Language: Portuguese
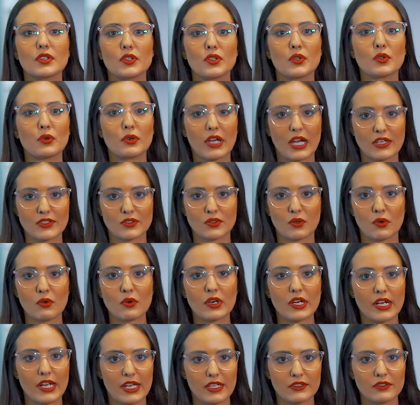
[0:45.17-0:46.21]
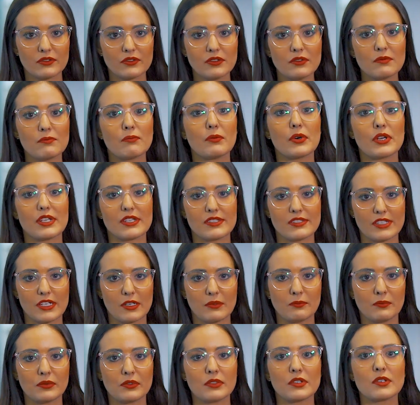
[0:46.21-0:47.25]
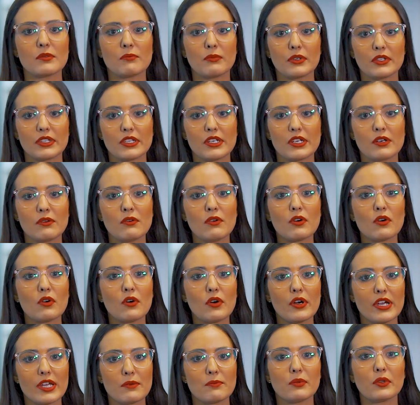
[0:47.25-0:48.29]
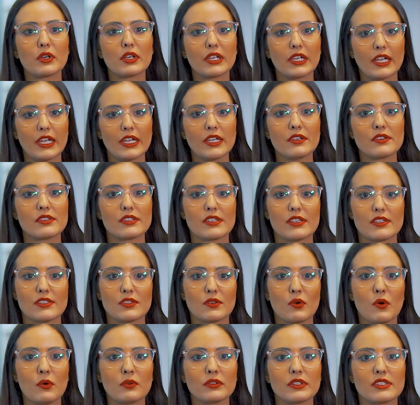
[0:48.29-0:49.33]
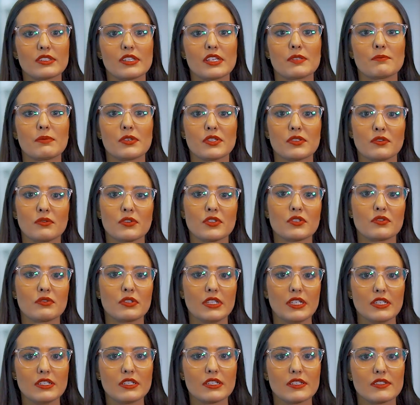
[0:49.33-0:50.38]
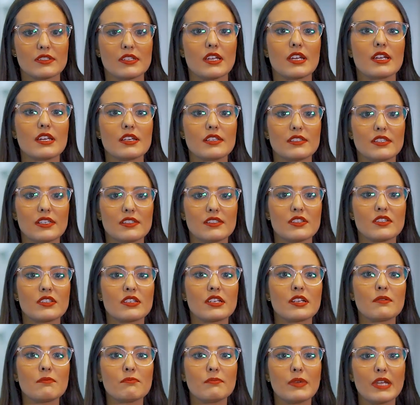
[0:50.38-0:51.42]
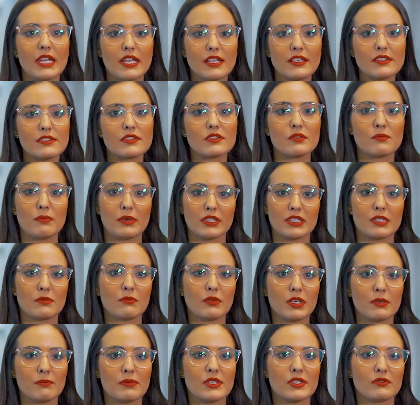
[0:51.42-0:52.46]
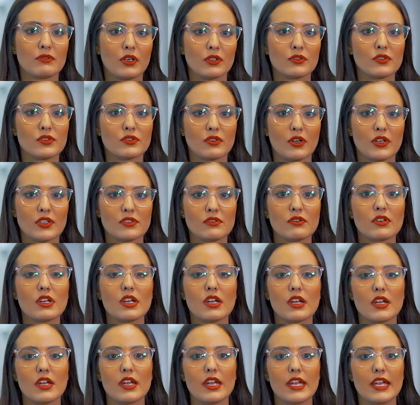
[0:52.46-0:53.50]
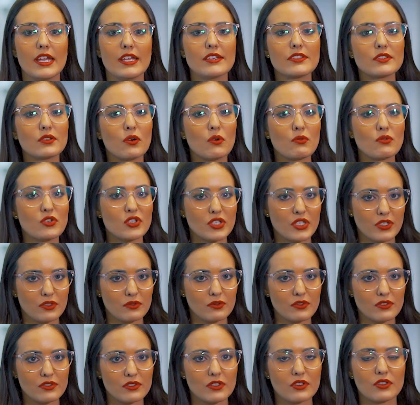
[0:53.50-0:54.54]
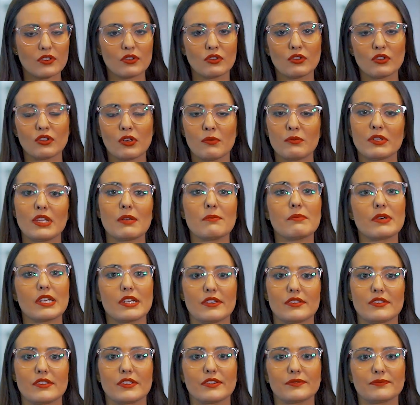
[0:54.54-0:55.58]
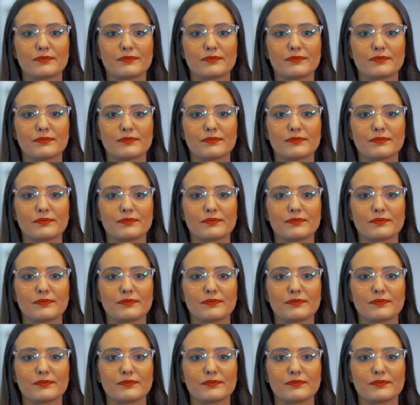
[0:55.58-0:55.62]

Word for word: No caso concreto, por exemplo, poderão ocorrer bloqueios às contas das pessoas jurídicas se existirem bens do patrimônio pessoal do sócio escondidos no nome da empresa.